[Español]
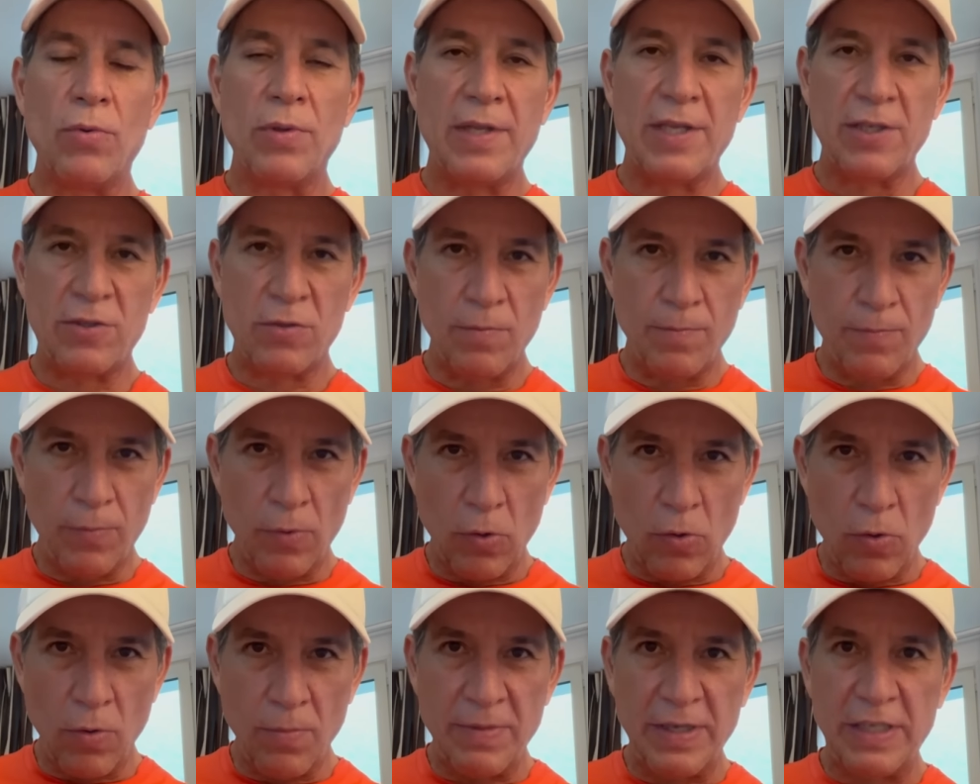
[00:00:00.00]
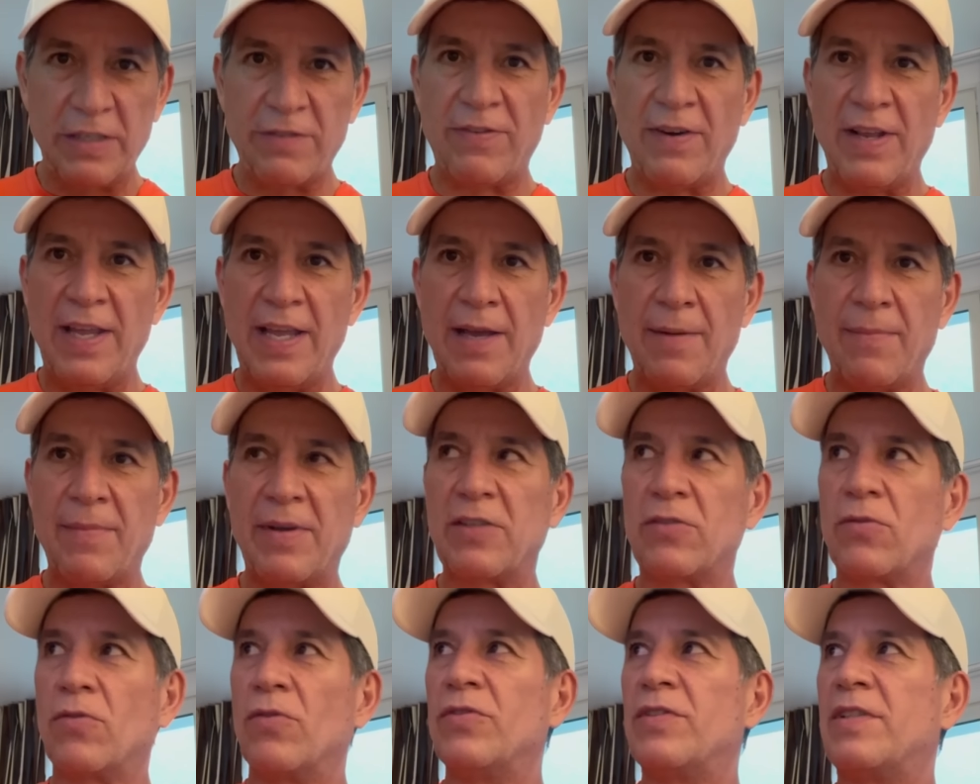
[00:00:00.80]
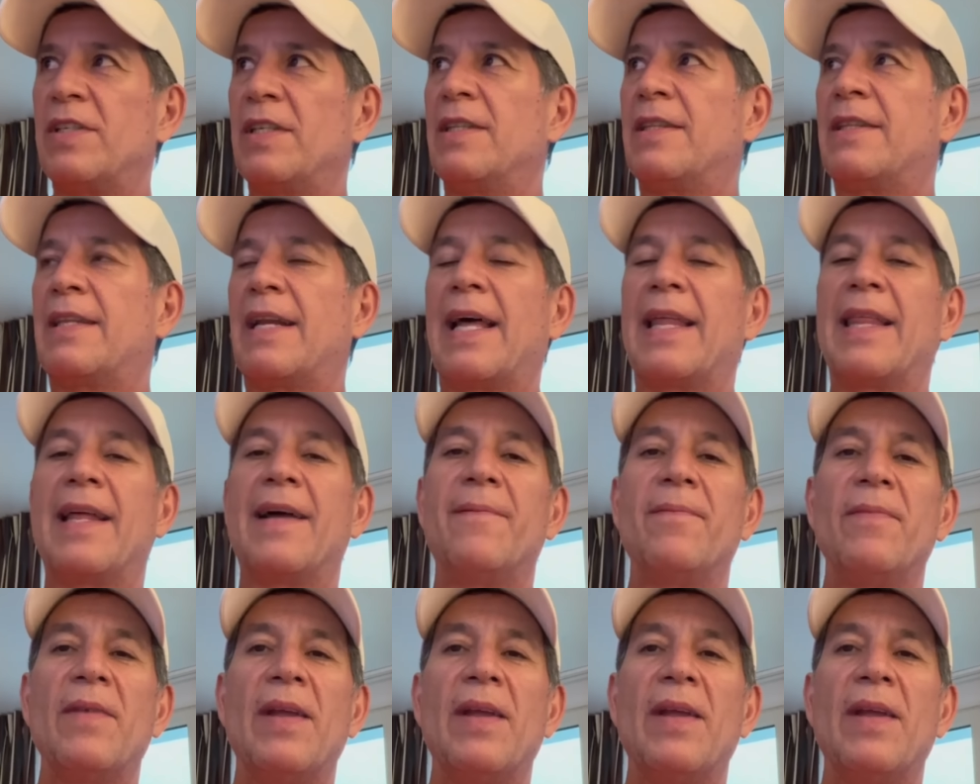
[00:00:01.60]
es un poco más fría, más concentrada.